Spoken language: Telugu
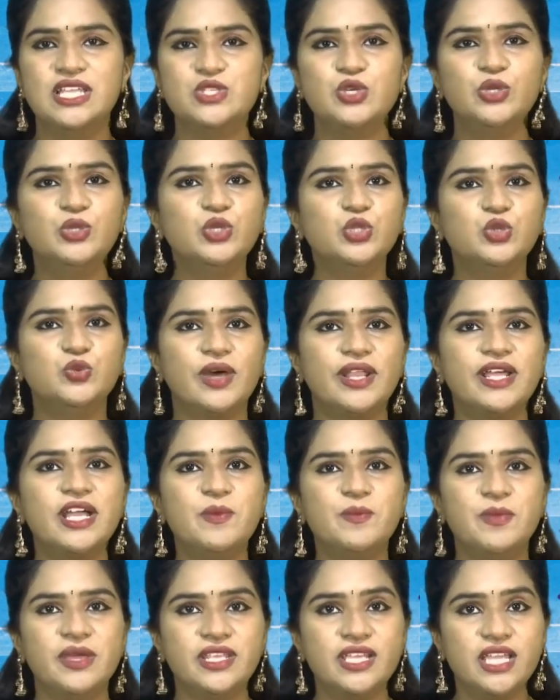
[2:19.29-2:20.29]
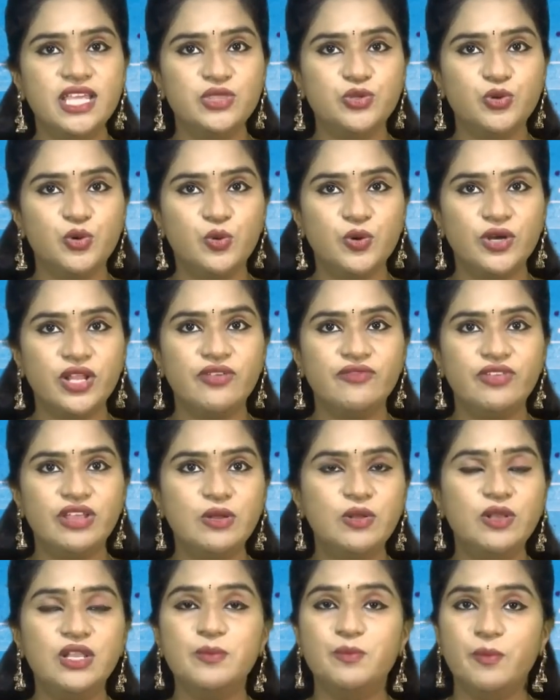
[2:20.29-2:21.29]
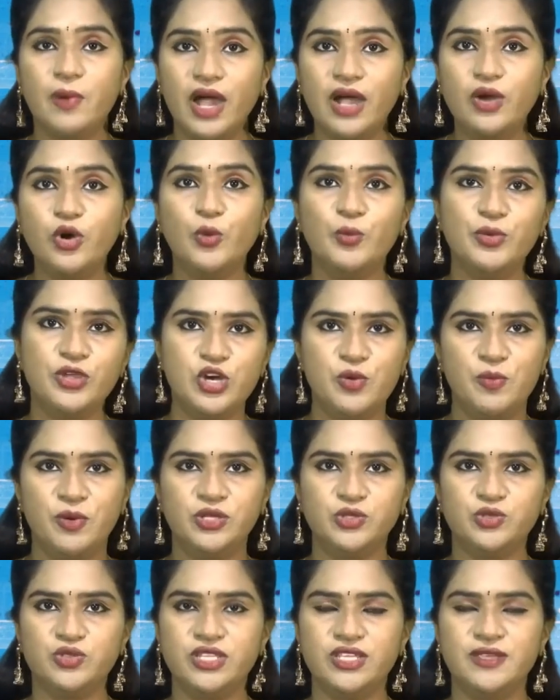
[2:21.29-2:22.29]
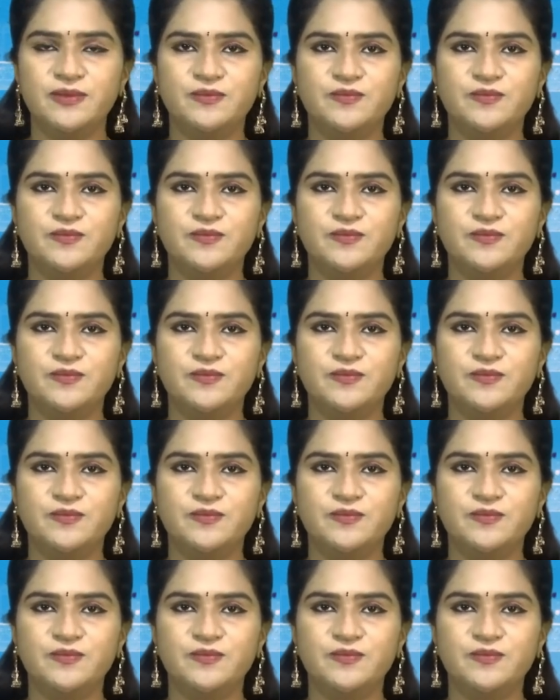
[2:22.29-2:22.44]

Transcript: జుట్టు త్వరగా పెరిగేందుకు కూడా వెల్లుల్లి బాగా ఉపయోగపడుతుంది